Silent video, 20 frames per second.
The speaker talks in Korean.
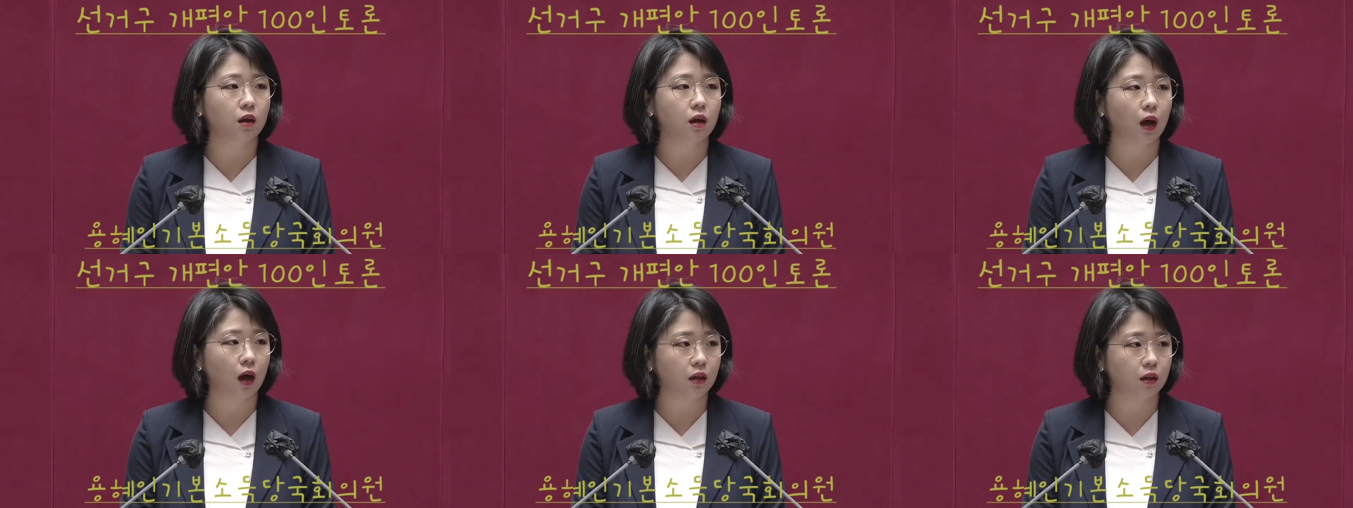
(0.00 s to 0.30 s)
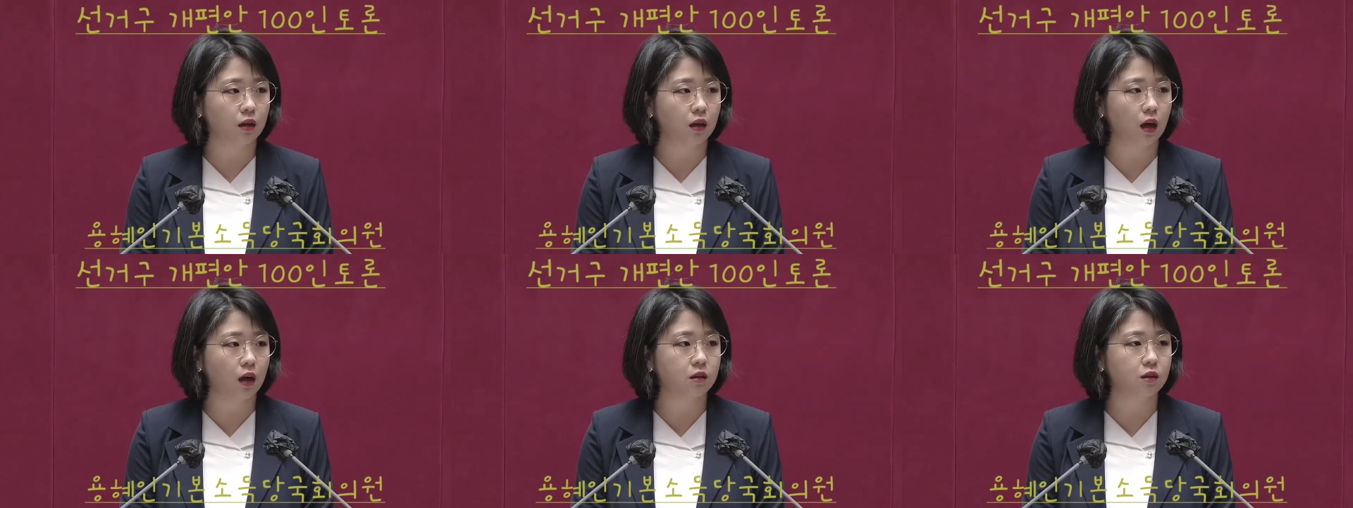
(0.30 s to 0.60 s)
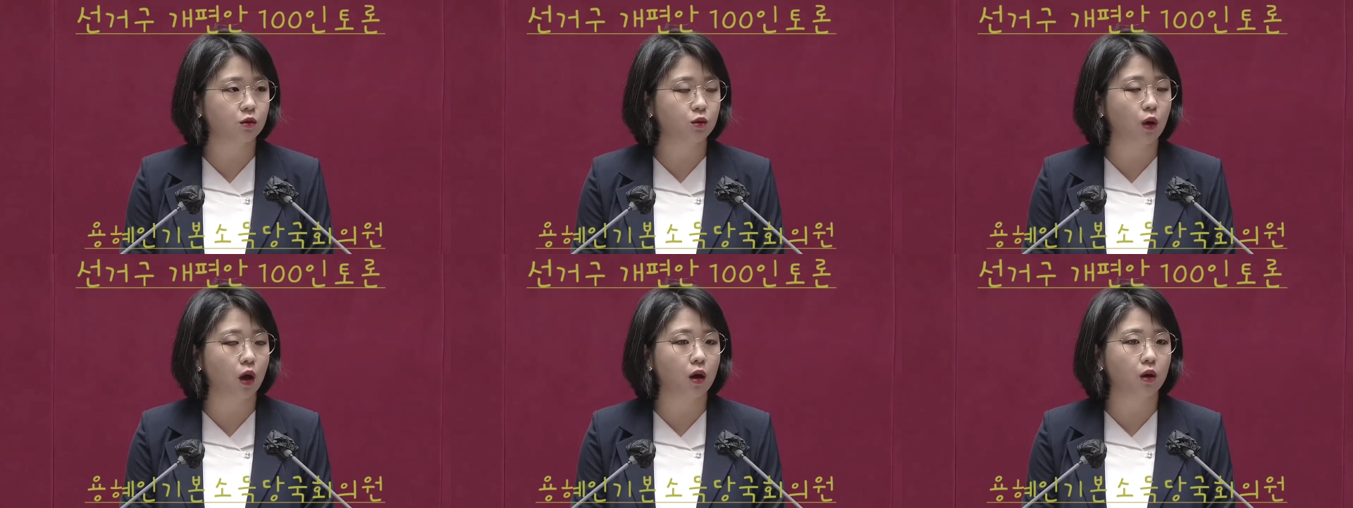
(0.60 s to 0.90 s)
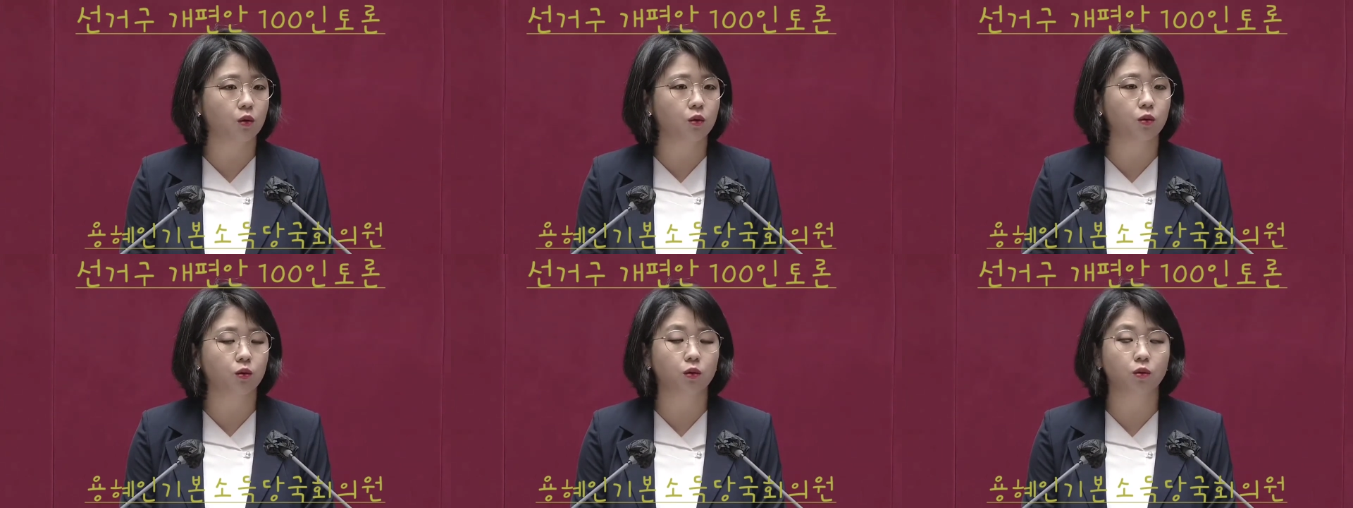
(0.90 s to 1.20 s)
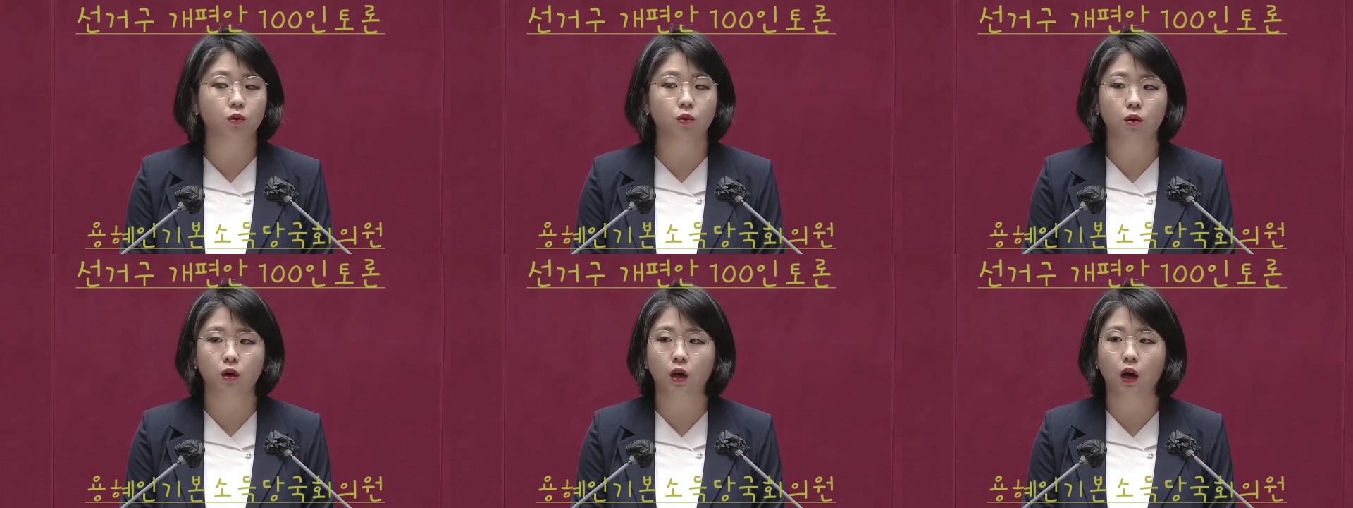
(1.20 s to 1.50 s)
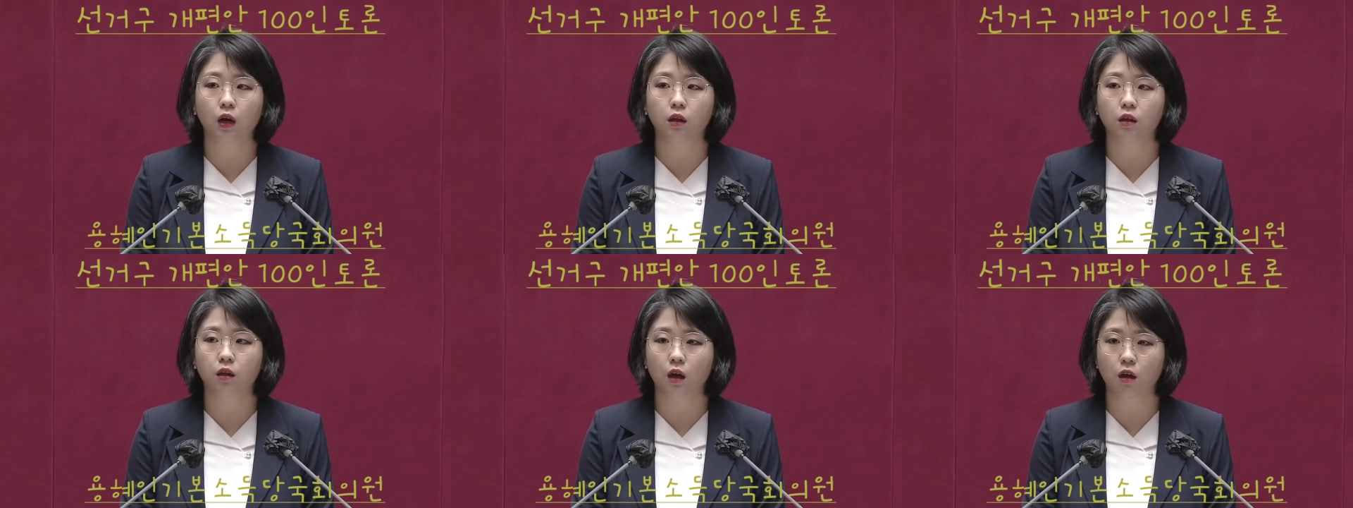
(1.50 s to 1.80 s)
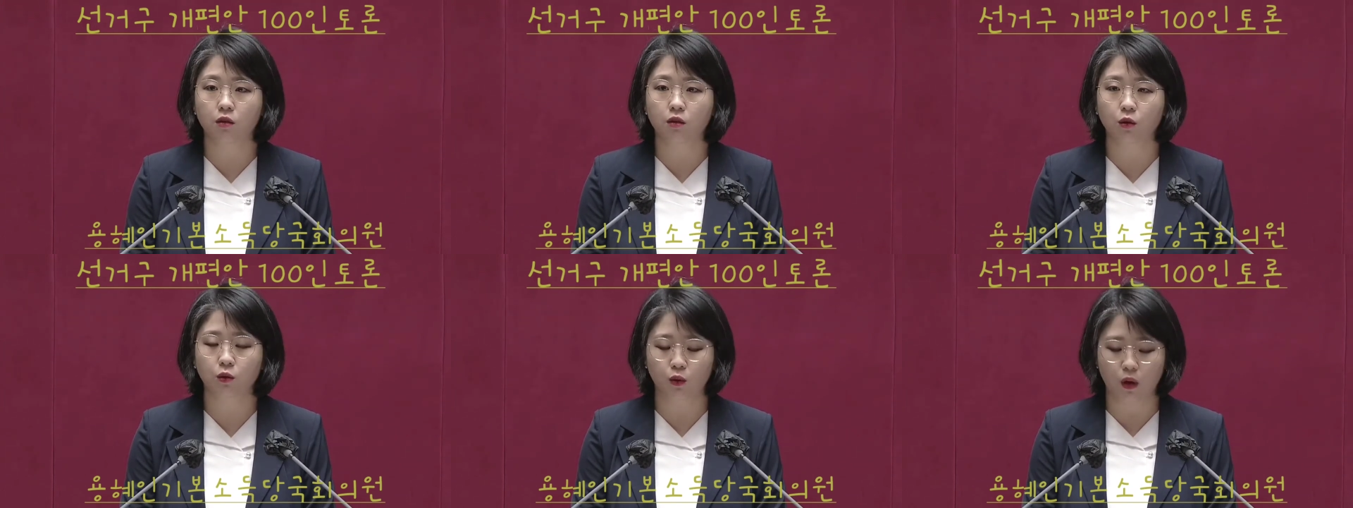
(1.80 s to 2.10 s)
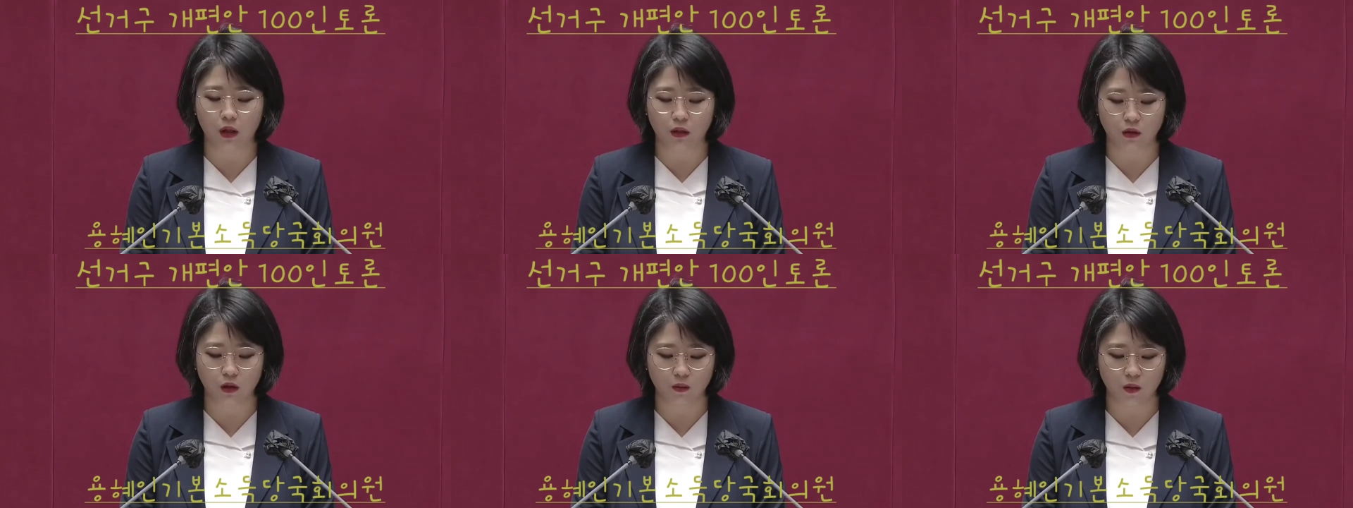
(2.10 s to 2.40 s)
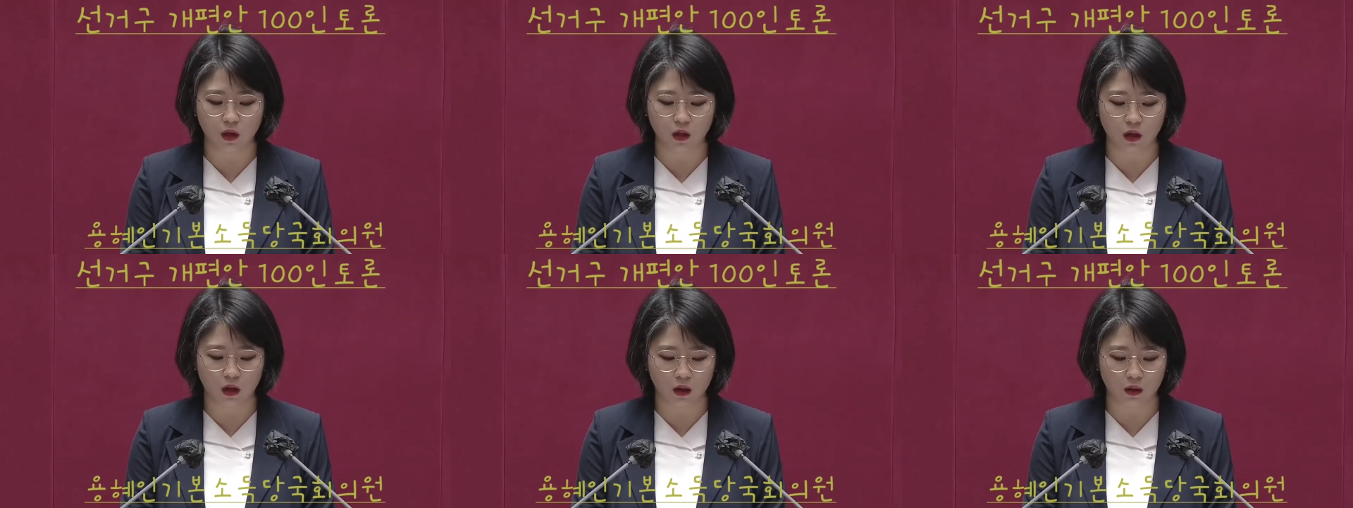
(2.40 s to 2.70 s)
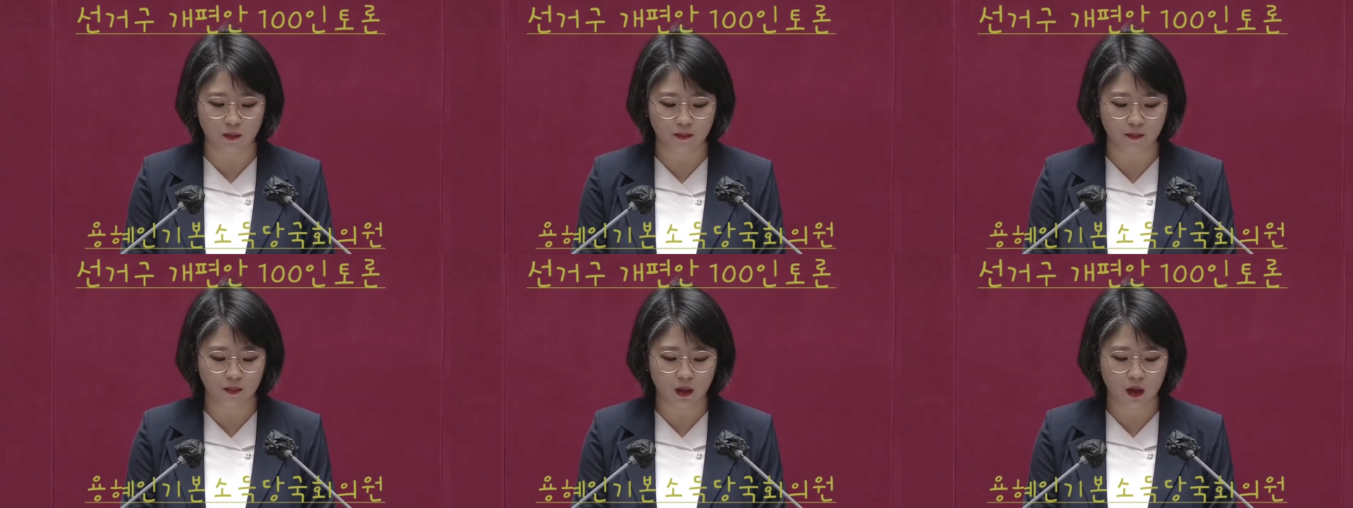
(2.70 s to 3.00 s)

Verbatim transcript: 가능하지도 않고 가능해서도 안 됩니다.